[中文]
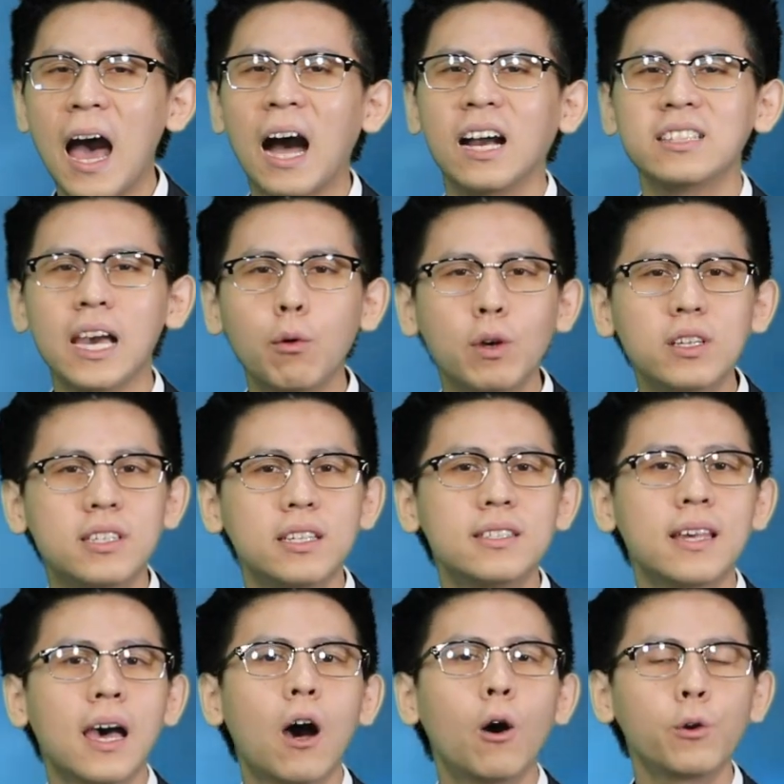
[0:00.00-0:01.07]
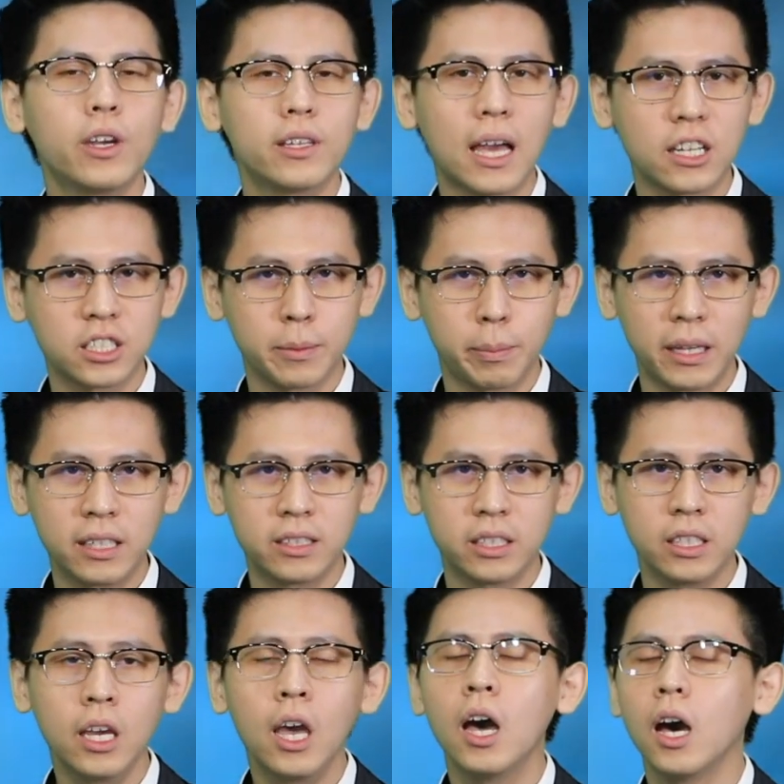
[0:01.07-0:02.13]
行家维持超越大市评
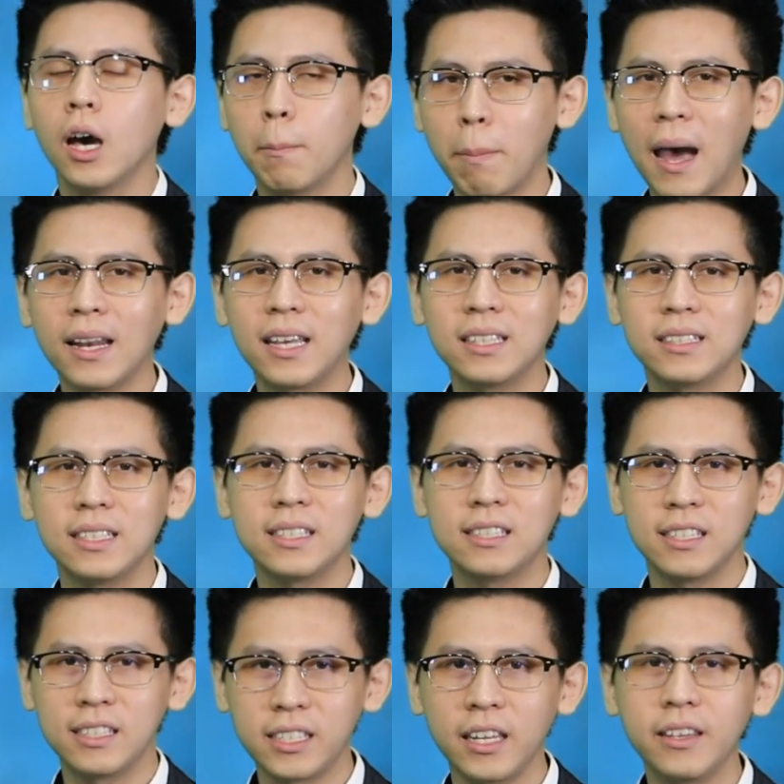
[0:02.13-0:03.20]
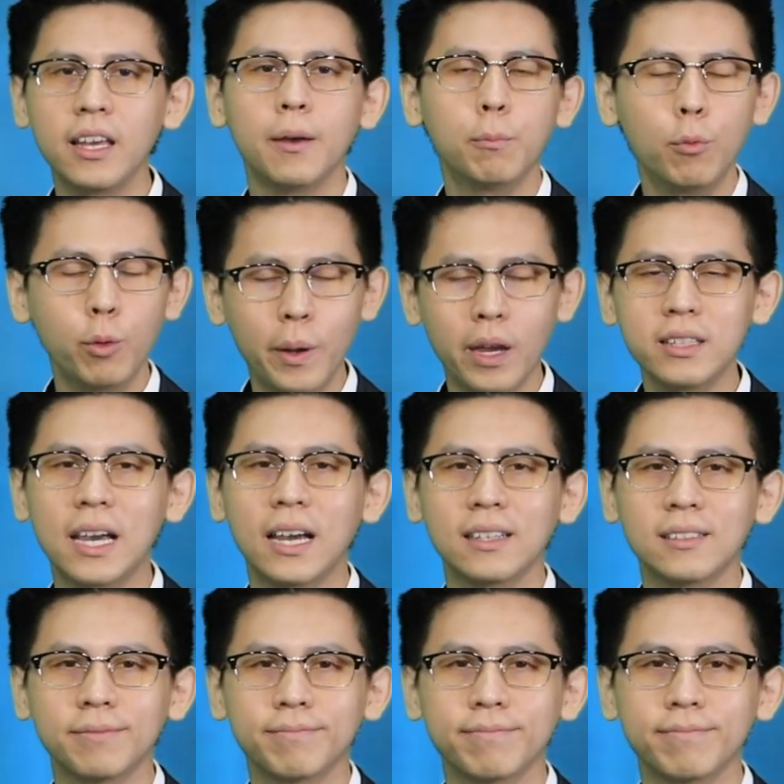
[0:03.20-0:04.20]
级和八令级时仙的目标价。